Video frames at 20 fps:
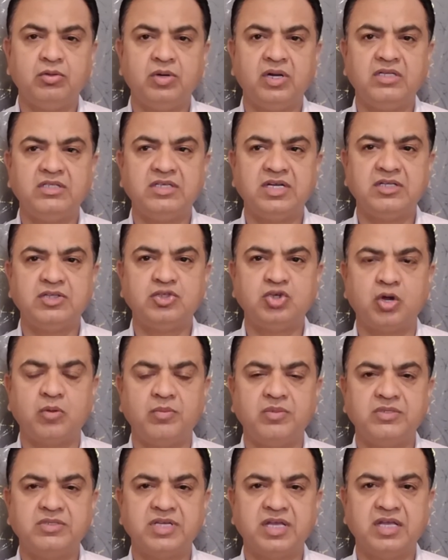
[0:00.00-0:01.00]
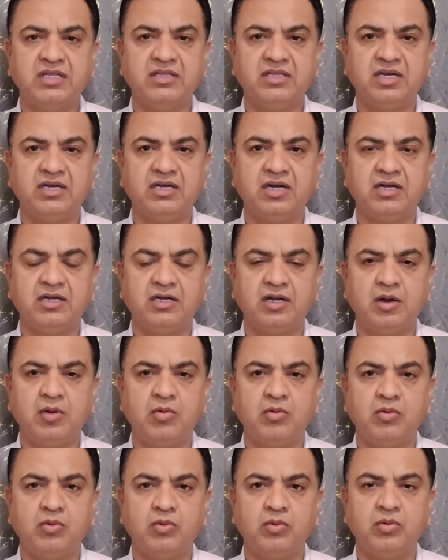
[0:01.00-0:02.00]
2024 के अंदर
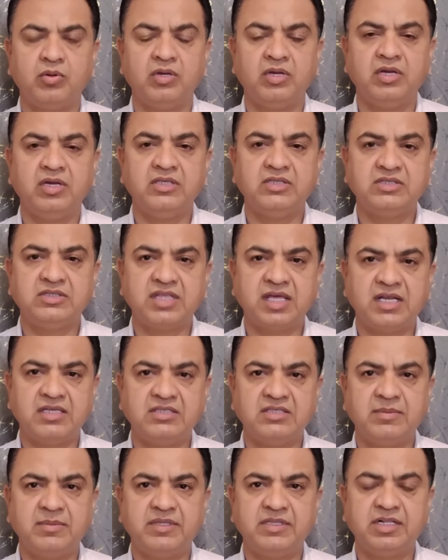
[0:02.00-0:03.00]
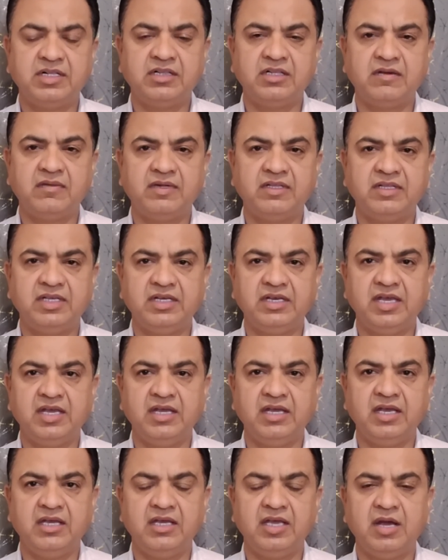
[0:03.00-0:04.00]
घटनाओं को इस तरह से बदलता हुआ
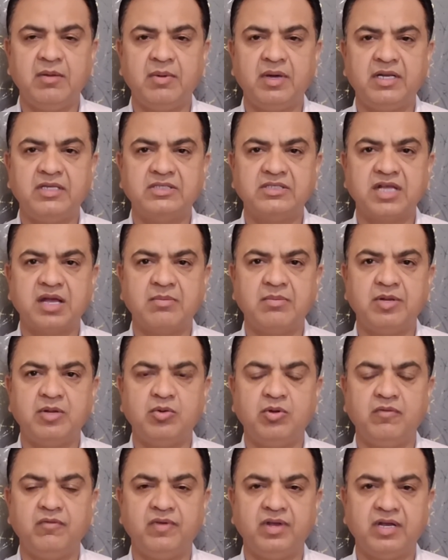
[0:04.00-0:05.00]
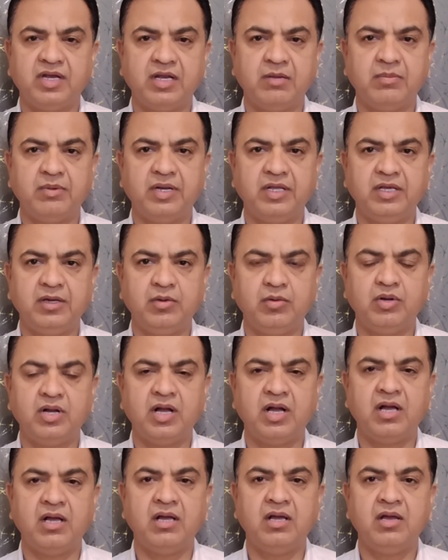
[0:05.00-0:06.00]
देखेंगे कि हमारे सामने कोई विकल्प नहीं
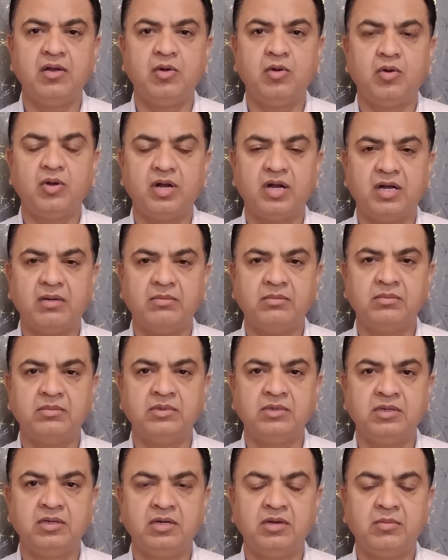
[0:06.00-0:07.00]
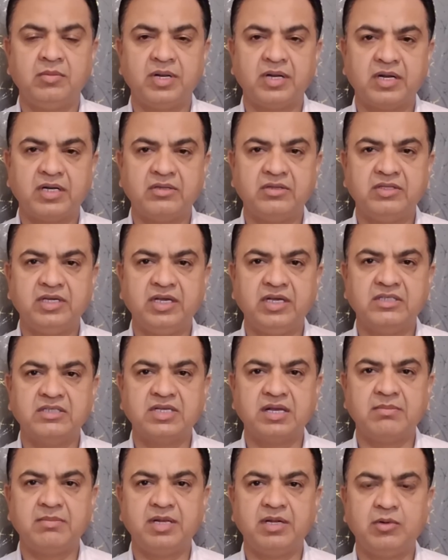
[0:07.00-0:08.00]
होगा और हम प्रकृति के
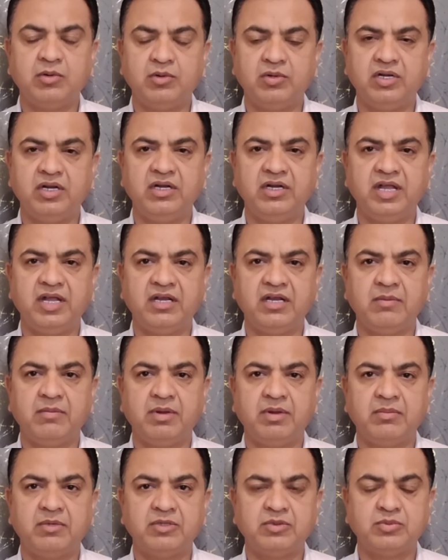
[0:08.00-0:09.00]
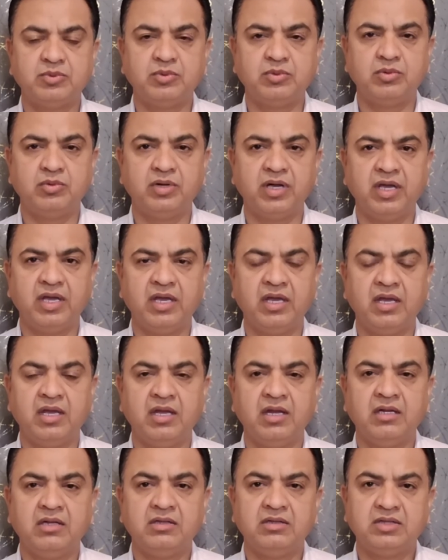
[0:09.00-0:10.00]
सामने घुटने टेकने पर मजबूर होंगे
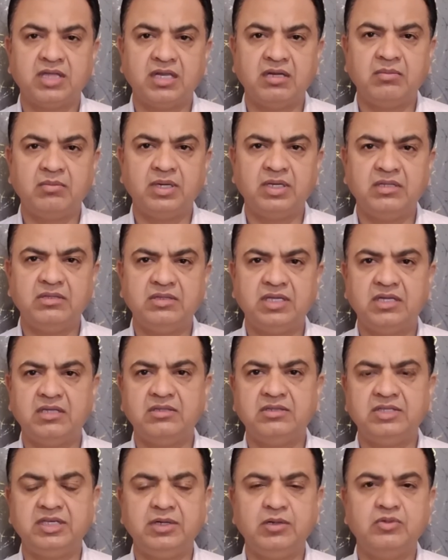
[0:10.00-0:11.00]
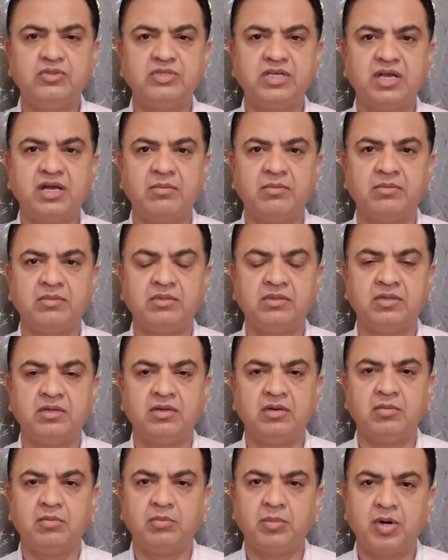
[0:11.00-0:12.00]
तन मन धन तीनों से हम
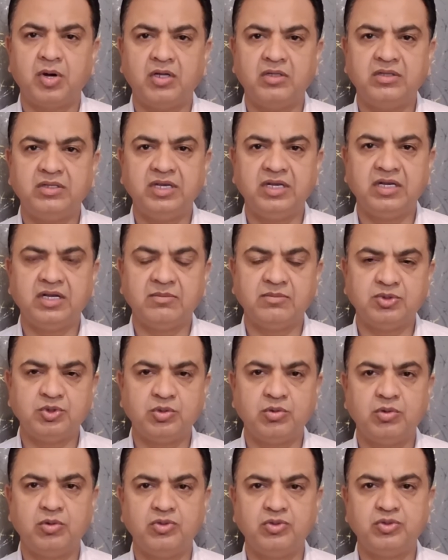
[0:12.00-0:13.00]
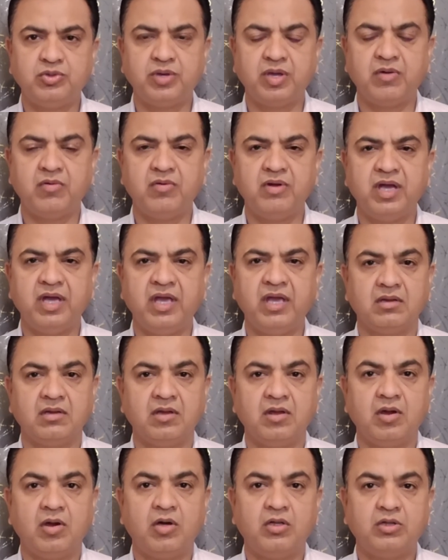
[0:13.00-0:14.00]
बहुत ही कमजोर हो चुके होंगे
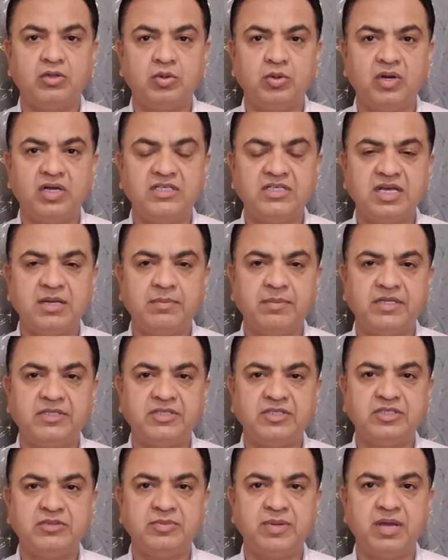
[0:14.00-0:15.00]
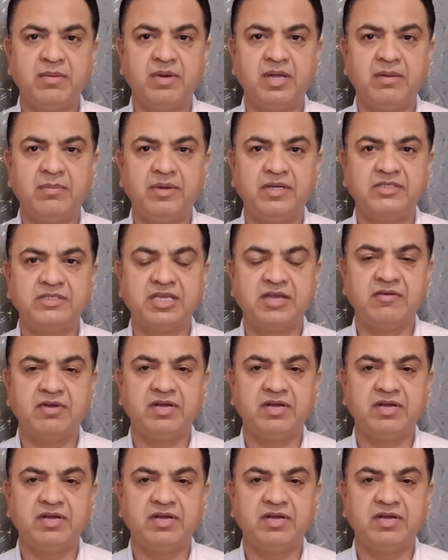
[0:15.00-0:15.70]
और 2025 में हमारे पास